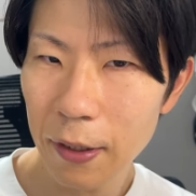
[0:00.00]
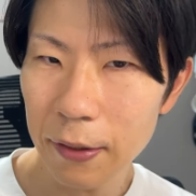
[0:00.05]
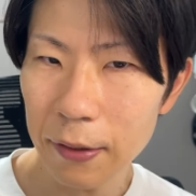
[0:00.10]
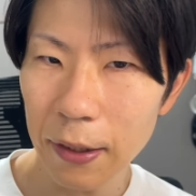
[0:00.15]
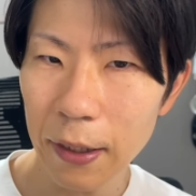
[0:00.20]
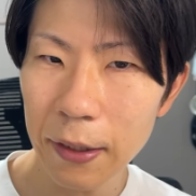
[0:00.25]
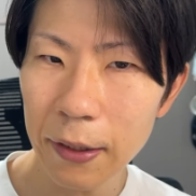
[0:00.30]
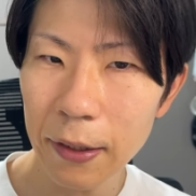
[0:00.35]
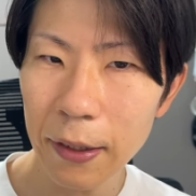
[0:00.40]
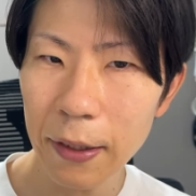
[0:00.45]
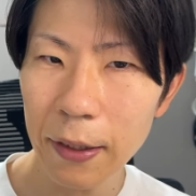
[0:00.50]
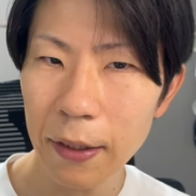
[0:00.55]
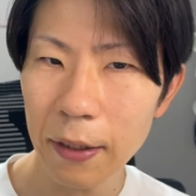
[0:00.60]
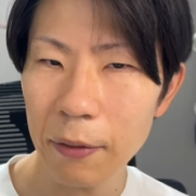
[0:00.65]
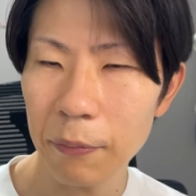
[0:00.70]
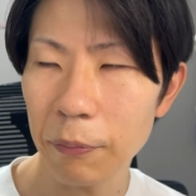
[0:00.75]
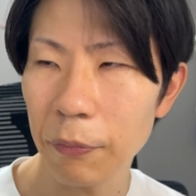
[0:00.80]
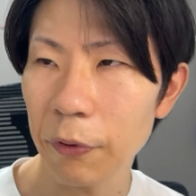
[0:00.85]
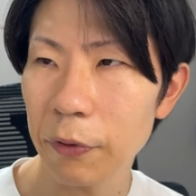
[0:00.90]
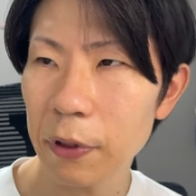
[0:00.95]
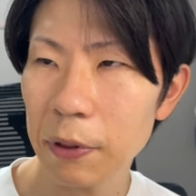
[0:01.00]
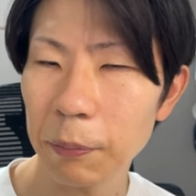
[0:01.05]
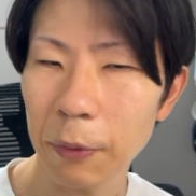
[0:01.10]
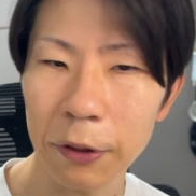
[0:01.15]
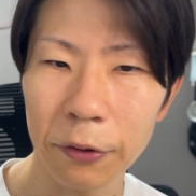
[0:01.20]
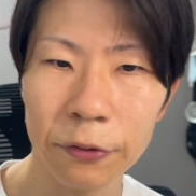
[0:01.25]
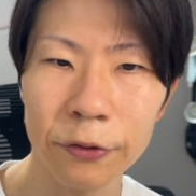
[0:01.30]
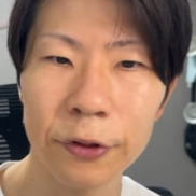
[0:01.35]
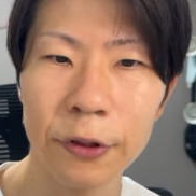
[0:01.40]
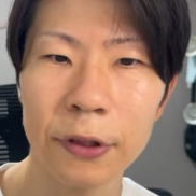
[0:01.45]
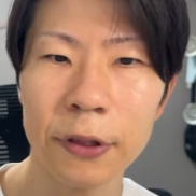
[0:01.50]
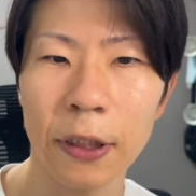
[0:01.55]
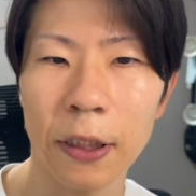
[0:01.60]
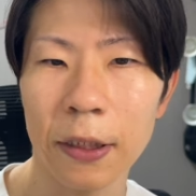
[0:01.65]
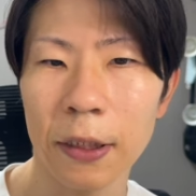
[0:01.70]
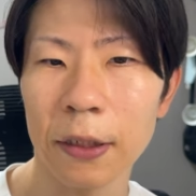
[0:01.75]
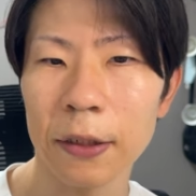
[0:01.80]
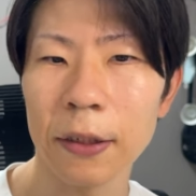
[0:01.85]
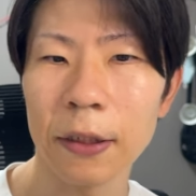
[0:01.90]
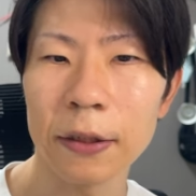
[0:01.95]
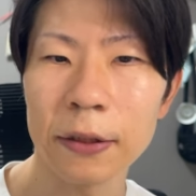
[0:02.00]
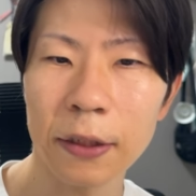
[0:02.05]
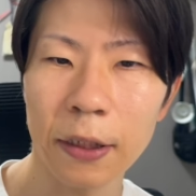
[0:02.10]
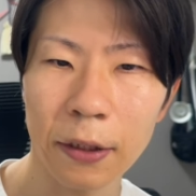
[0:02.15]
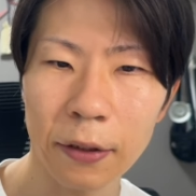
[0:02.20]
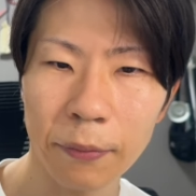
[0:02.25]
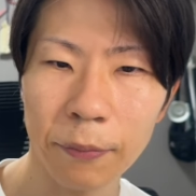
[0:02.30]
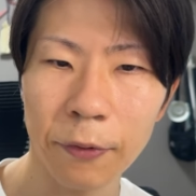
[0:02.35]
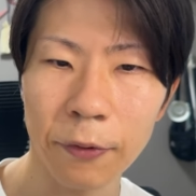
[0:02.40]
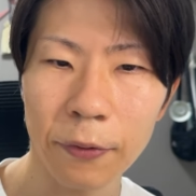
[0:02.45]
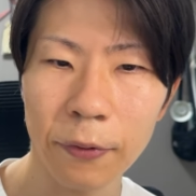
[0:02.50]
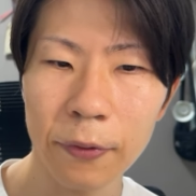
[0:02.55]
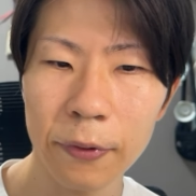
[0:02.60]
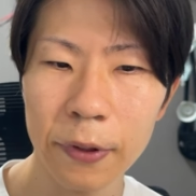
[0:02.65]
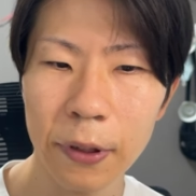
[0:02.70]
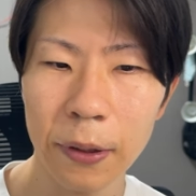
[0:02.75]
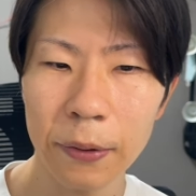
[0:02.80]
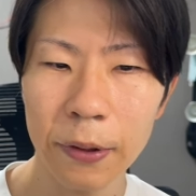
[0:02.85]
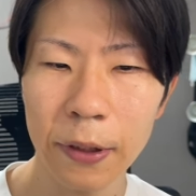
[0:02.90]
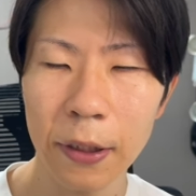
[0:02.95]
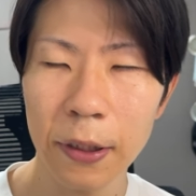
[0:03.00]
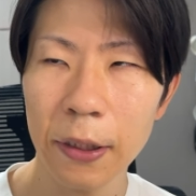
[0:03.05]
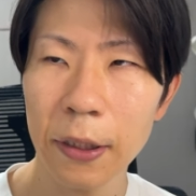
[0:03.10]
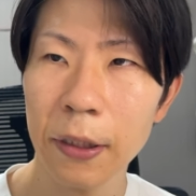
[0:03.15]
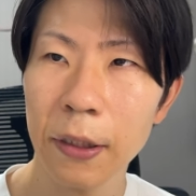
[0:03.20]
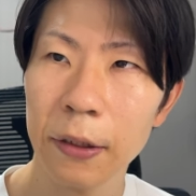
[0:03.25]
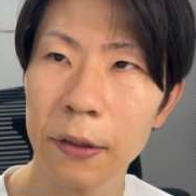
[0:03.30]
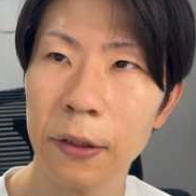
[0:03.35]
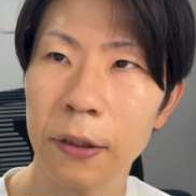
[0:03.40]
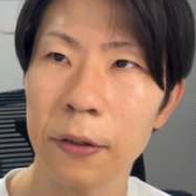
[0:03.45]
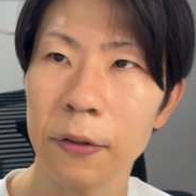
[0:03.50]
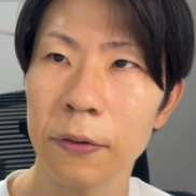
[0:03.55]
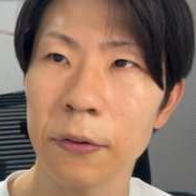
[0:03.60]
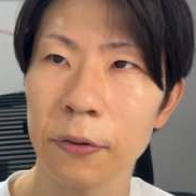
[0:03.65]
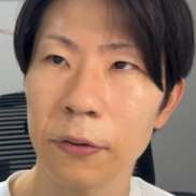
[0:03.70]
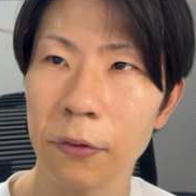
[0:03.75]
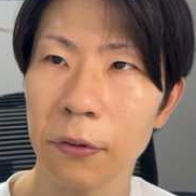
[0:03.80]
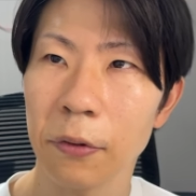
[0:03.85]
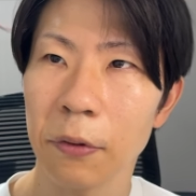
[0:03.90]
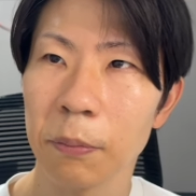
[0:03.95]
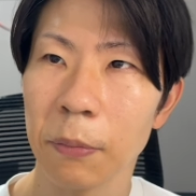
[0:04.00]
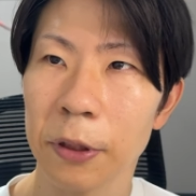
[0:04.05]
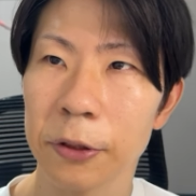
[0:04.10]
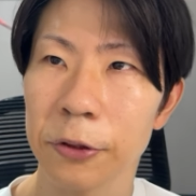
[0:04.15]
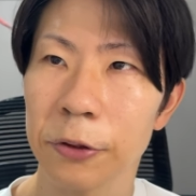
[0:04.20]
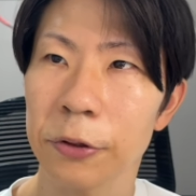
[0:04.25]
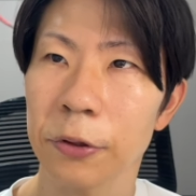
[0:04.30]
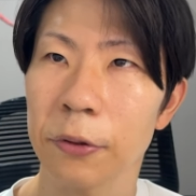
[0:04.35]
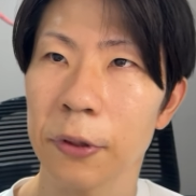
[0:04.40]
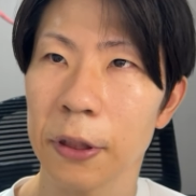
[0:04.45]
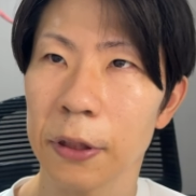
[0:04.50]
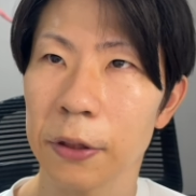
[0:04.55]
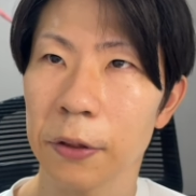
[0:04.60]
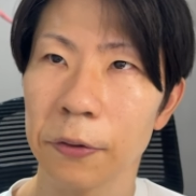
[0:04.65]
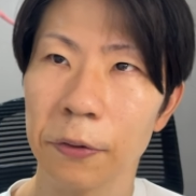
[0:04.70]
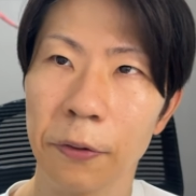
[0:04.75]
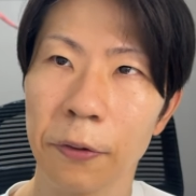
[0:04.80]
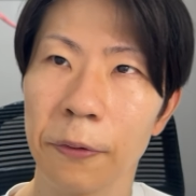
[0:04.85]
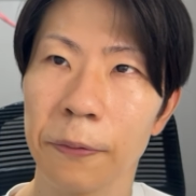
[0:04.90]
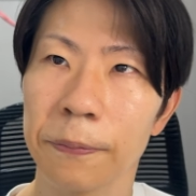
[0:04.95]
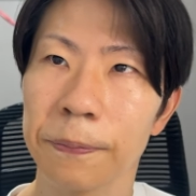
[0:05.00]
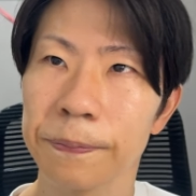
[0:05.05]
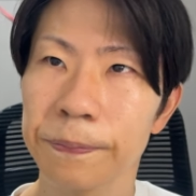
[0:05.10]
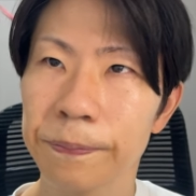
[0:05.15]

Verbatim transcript: 年齢、僕今40歳なんですけれども、こんぐらいの年齢になってくると、まあ徐々にその、